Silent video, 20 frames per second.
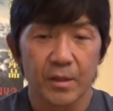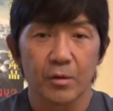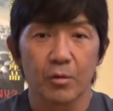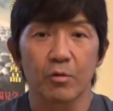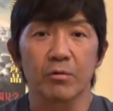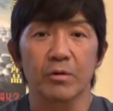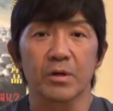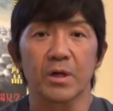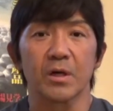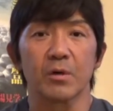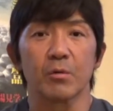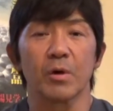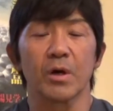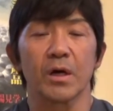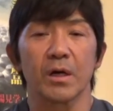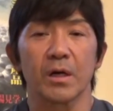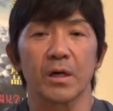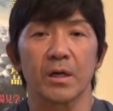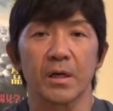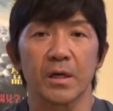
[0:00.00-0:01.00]
今回
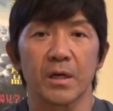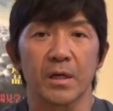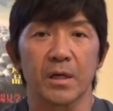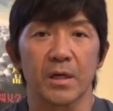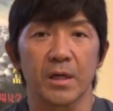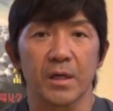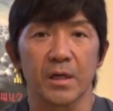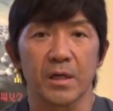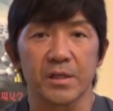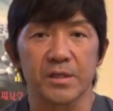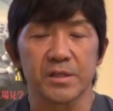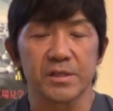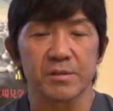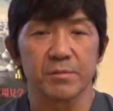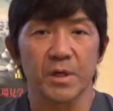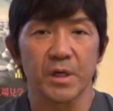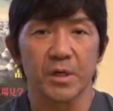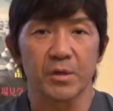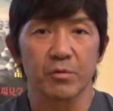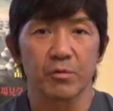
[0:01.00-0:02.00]
は、えー、
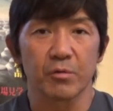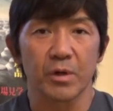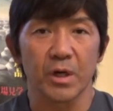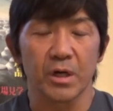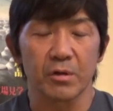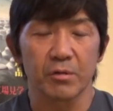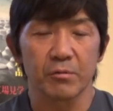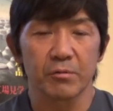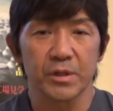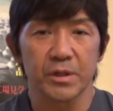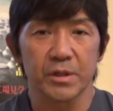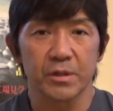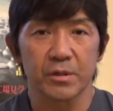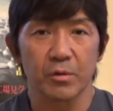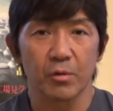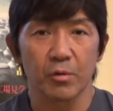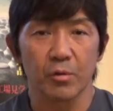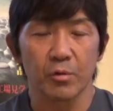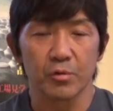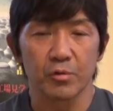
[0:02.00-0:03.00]
渋谷のハロウィン
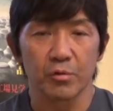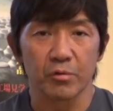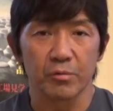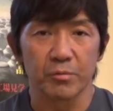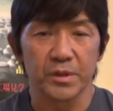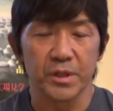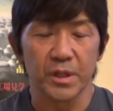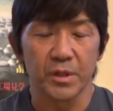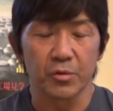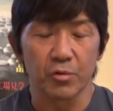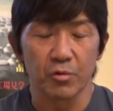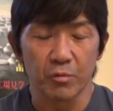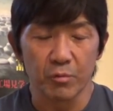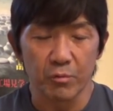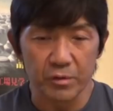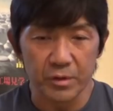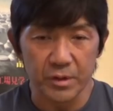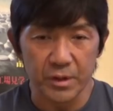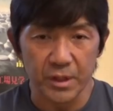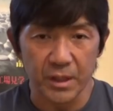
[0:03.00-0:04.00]
報道を見てどう
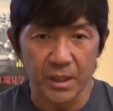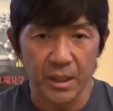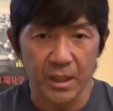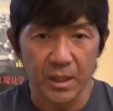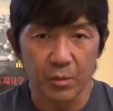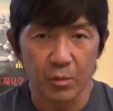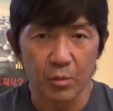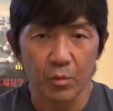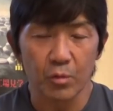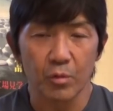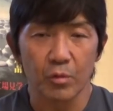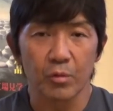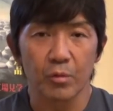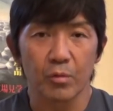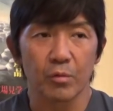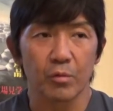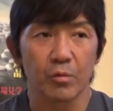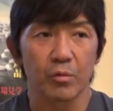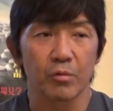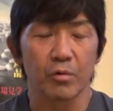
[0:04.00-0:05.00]
思ったかを
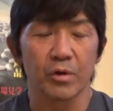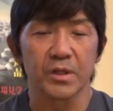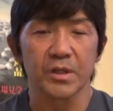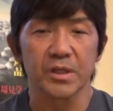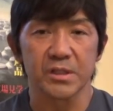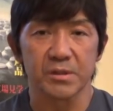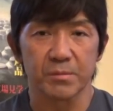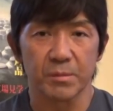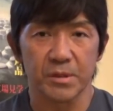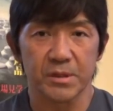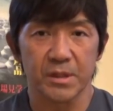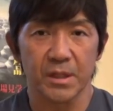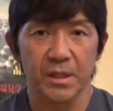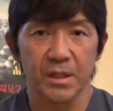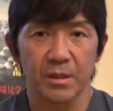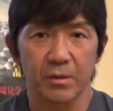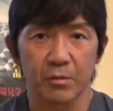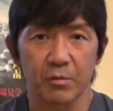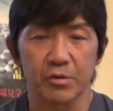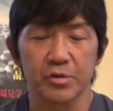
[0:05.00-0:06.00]
お話ししました
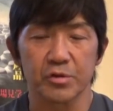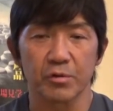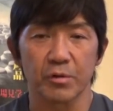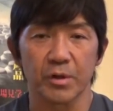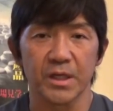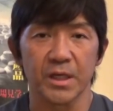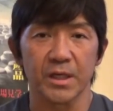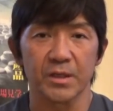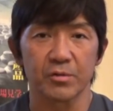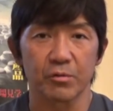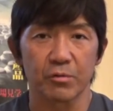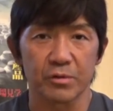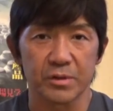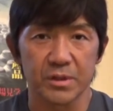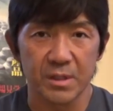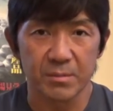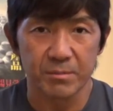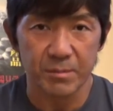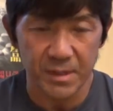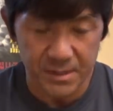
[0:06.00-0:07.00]
ご視聴ありがとうご
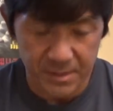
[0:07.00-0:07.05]
ざいま